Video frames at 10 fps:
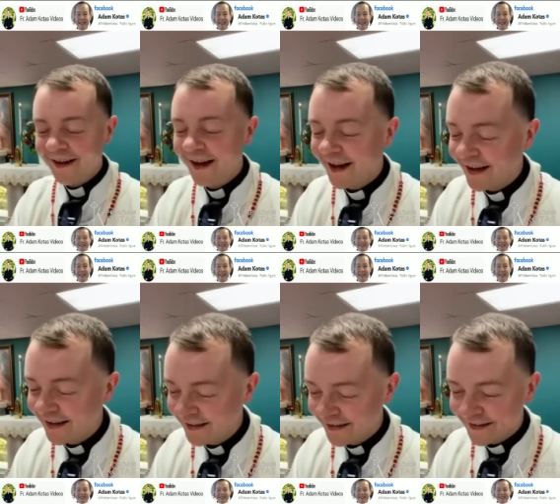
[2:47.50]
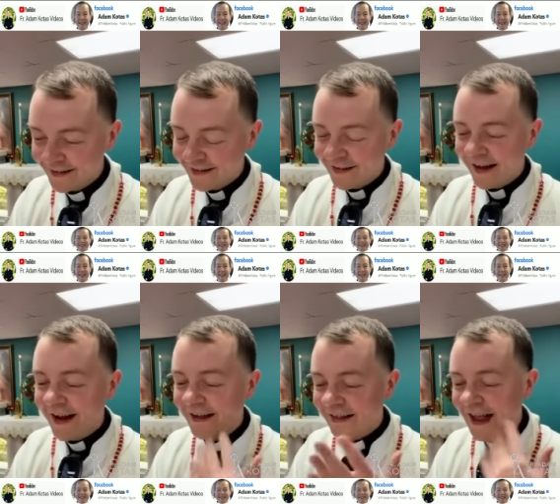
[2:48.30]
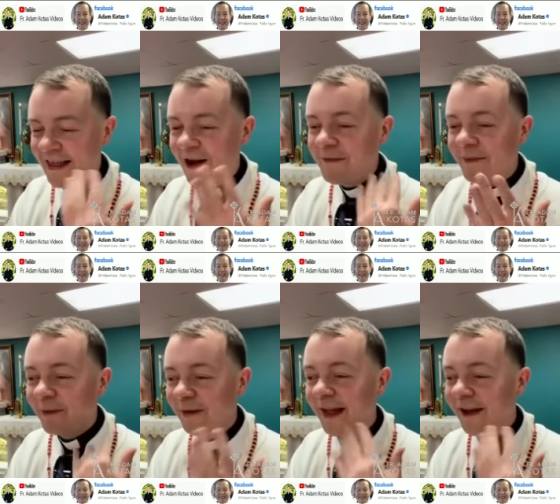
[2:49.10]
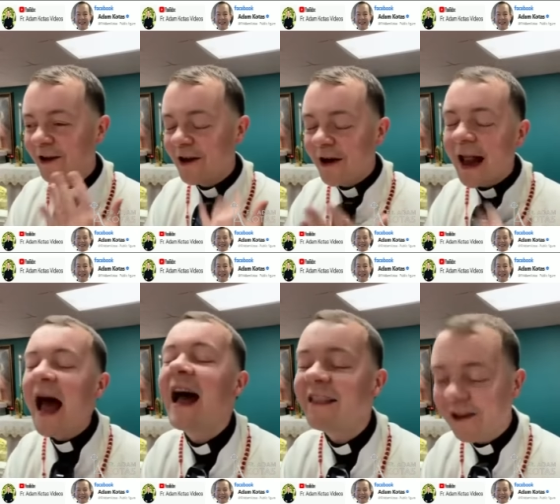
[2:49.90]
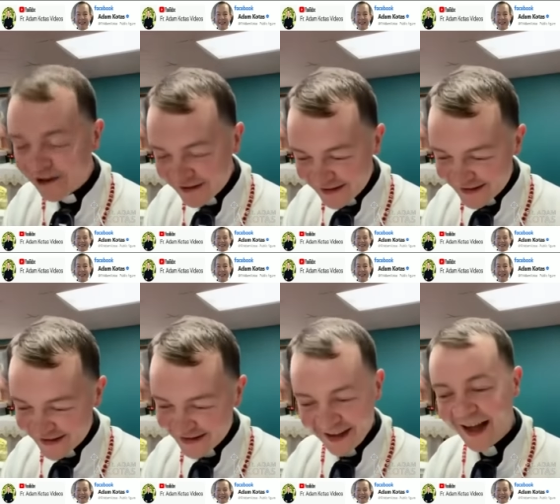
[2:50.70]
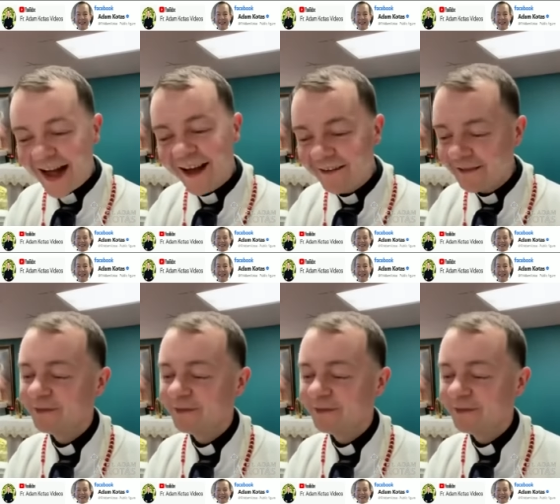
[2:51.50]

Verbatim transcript: Ay, hasta yo me puse colorado. Ah